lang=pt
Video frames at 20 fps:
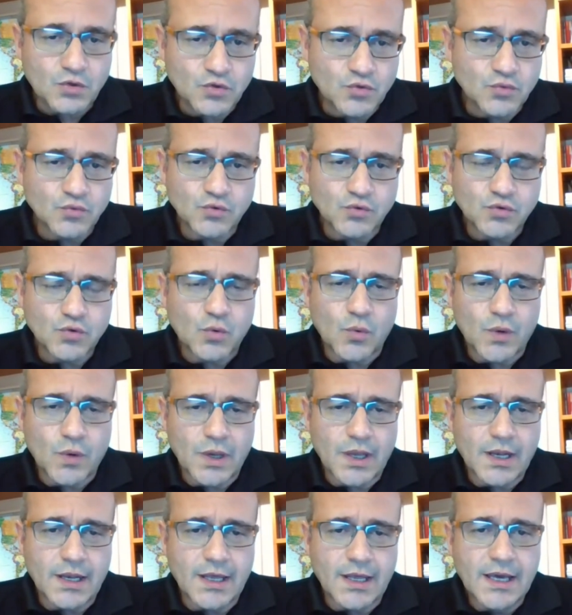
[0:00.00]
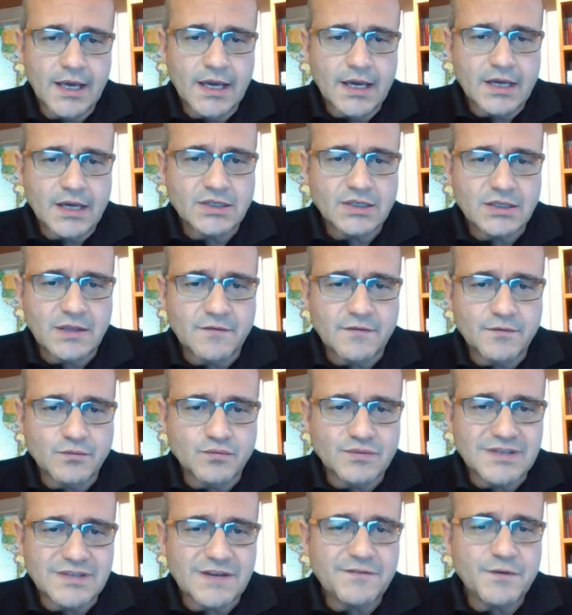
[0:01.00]
juntos com ele, gente teve
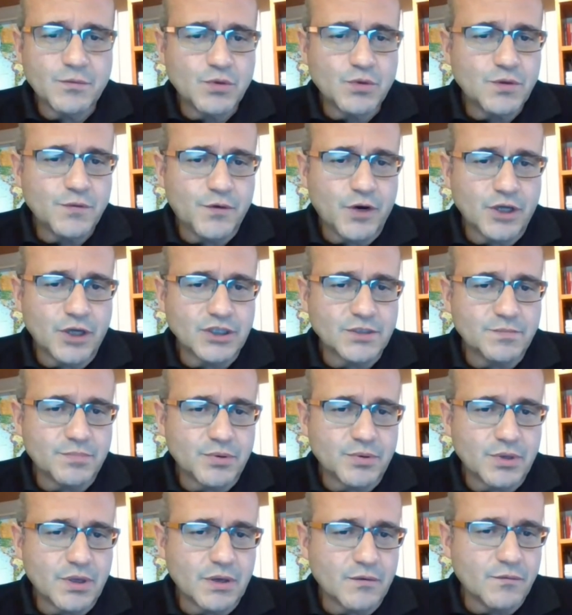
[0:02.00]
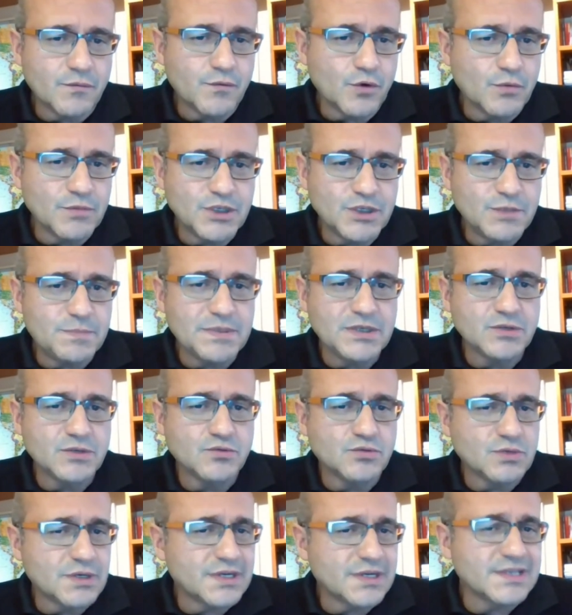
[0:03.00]
um desafio muito forte, porque o volume de
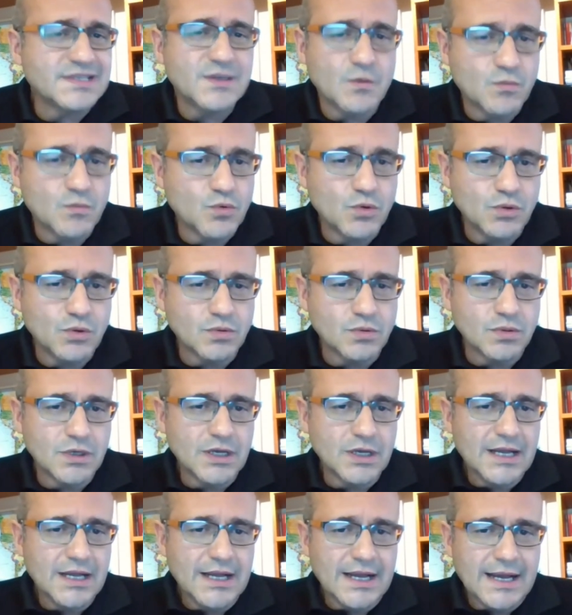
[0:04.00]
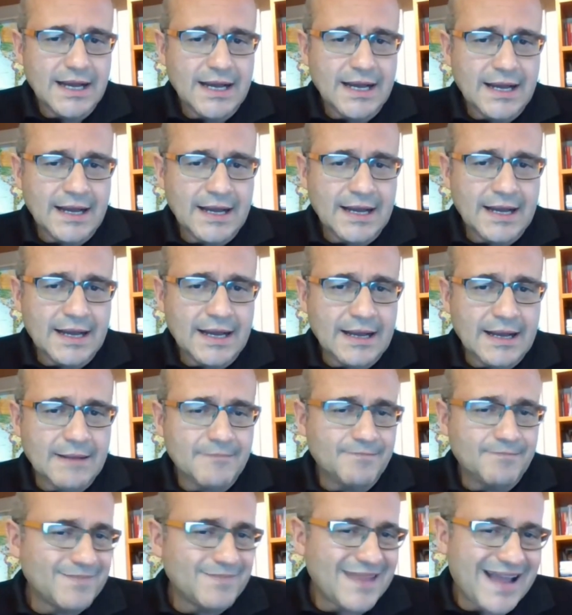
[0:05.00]
pedidos cresceu muito,
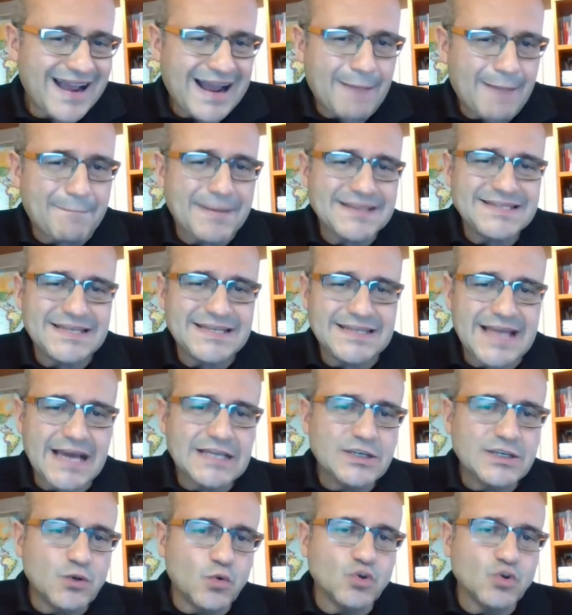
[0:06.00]
a, a capacidade